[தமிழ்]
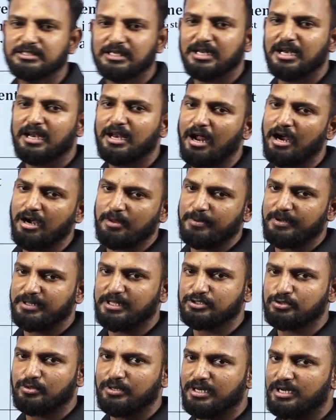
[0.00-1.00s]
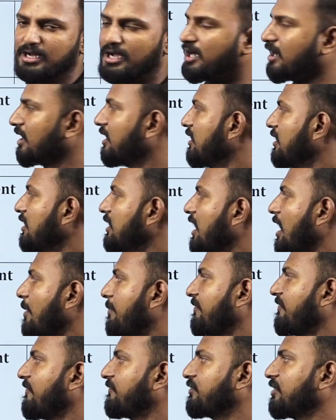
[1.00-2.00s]
சார்ட்டில் நாலு பேர் தான் சொல்லியிருக்காங்க
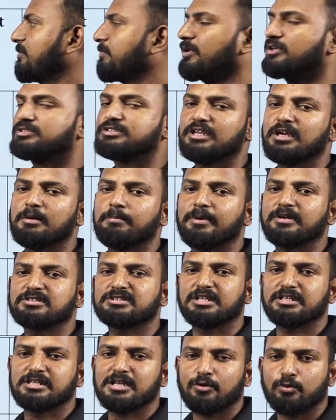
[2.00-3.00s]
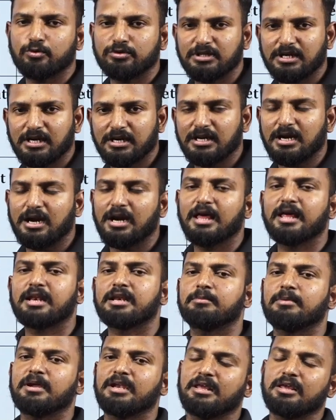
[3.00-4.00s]
அப்போ ஃபிஃப்த்து பர்சனுக்கு பர்சன்டேஜில் கொடுத்துருக்கறனால
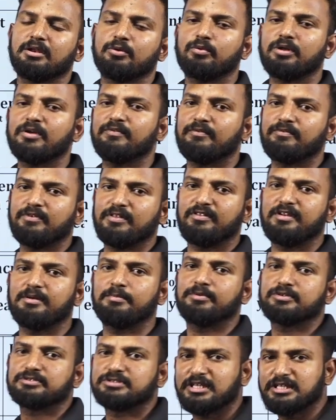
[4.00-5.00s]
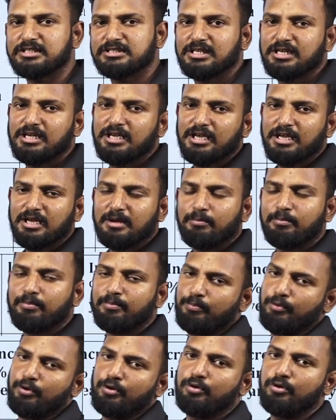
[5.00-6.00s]
ரிமைனிங் இருக்கக்கூடிய ஃபிஃப்டி த்ரீ பர்சன்டேஜ்
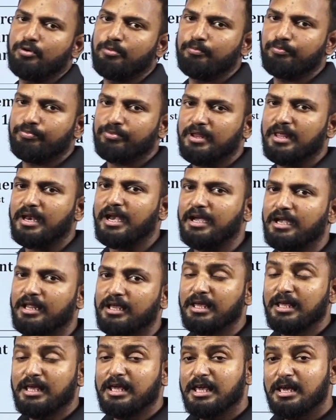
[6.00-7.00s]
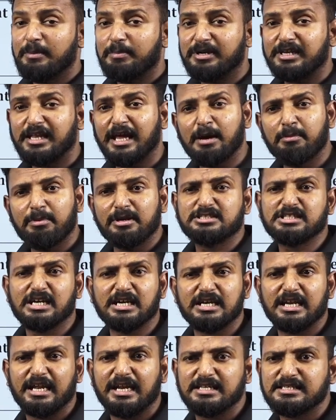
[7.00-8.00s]
போகும் ரைட் இப்போ டேபிள்
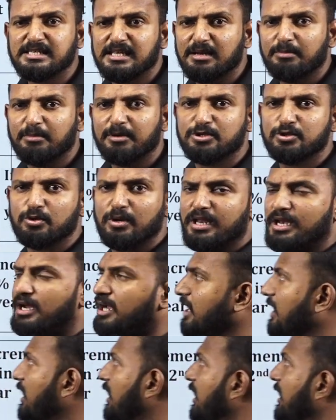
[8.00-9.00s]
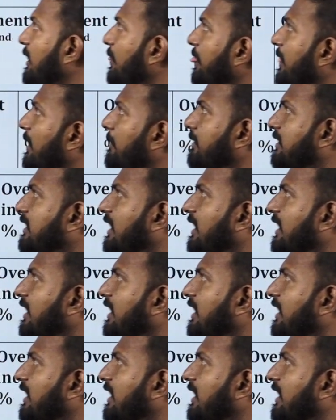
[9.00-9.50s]
சார்ட்டில் என்ன சார் நம்மளுக்கு சொல்லியிருக்காங்க இப்போ